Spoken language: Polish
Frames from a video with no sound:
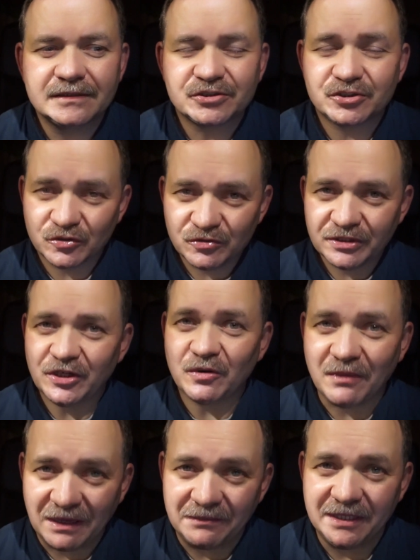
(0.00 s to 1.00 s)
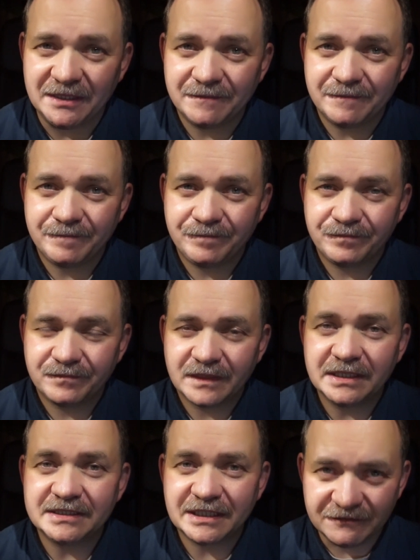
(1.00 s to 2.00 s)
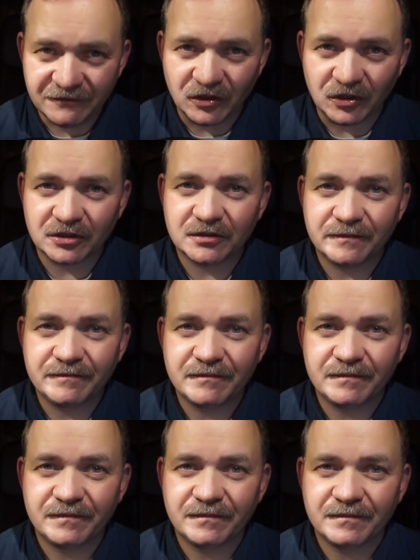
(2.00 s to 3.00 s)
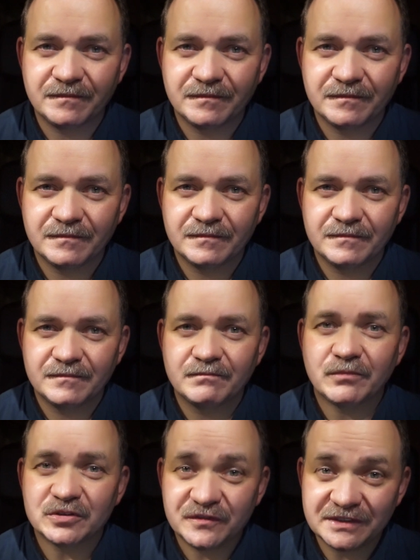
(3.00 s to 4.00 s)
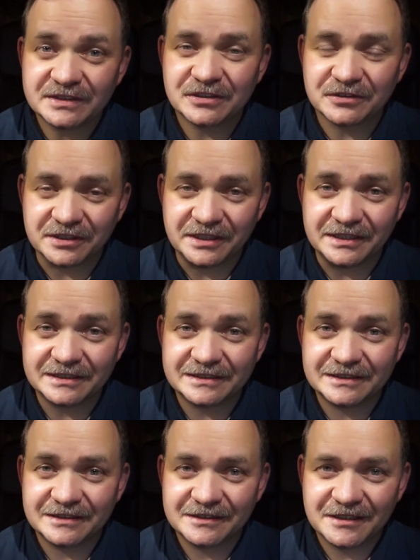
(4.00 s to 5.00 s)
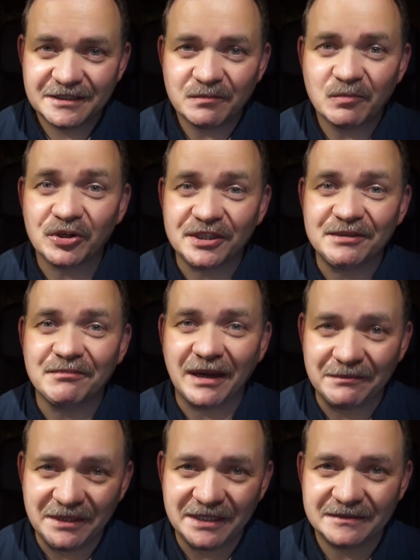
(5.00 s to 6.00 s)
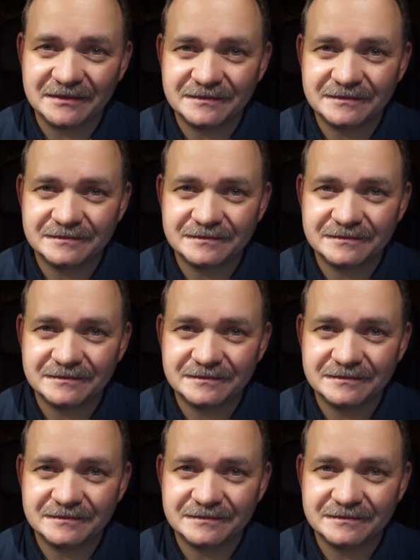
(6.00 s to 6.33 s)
Szczególnie o mamie. I ten vlog poświęcony jest mojej mamie.